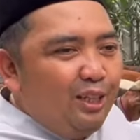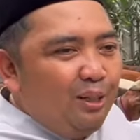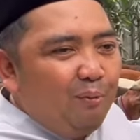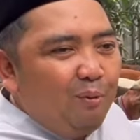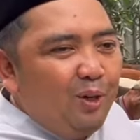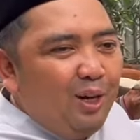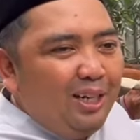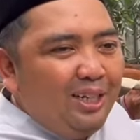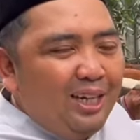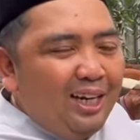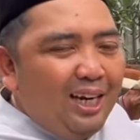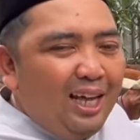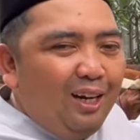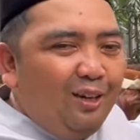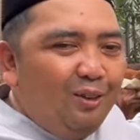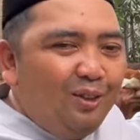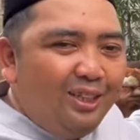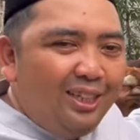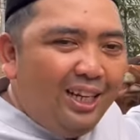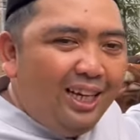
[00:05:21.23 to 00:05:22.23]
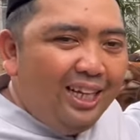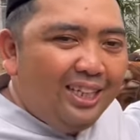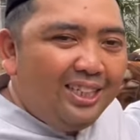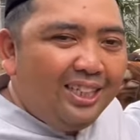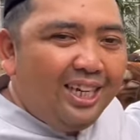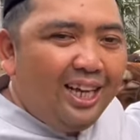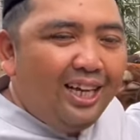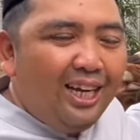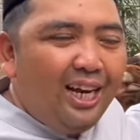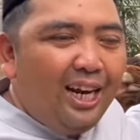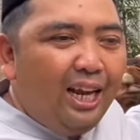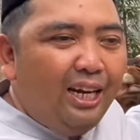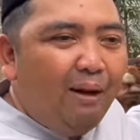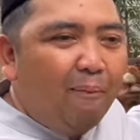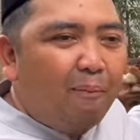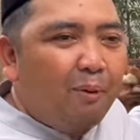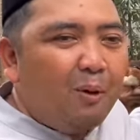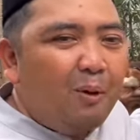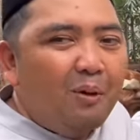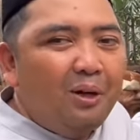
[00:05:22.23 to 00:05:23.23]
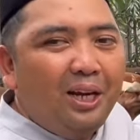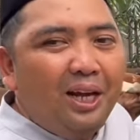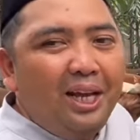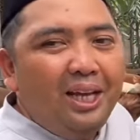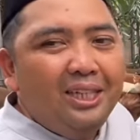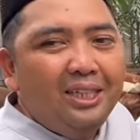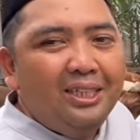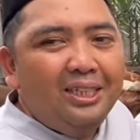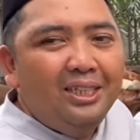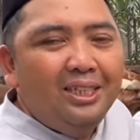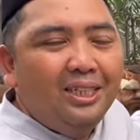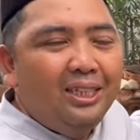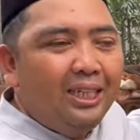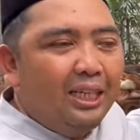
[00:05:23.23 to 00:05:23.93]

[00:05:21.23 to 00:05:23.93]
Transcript: sebulan yang lalu dilihat sekarang ada progres.